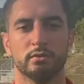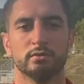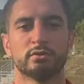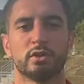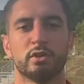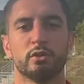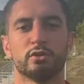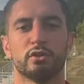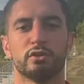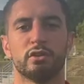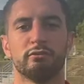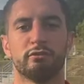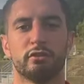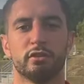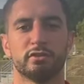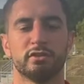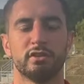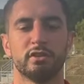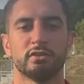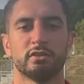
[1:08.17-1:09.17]
Un saluto ai
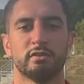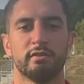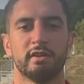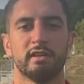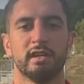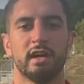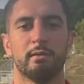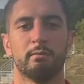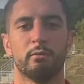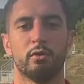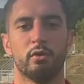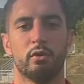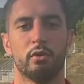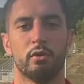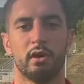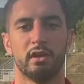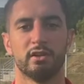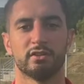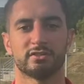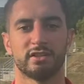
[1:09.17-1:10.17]
tifosi, ci
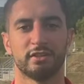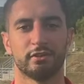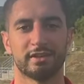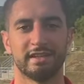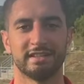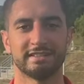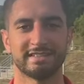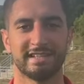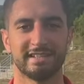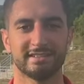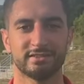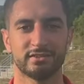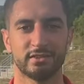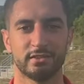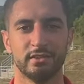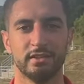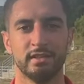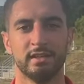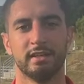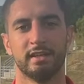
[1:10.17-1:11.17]
vediamo allo Stadio Gran
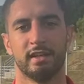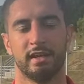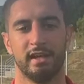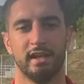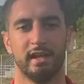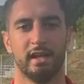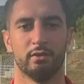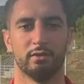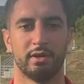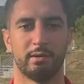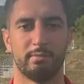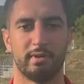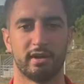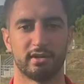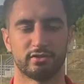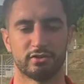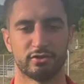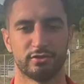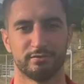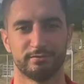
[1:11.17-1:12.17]
Sasso e un
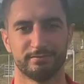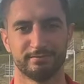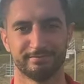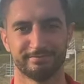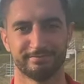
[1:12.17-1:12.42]
abbraccio.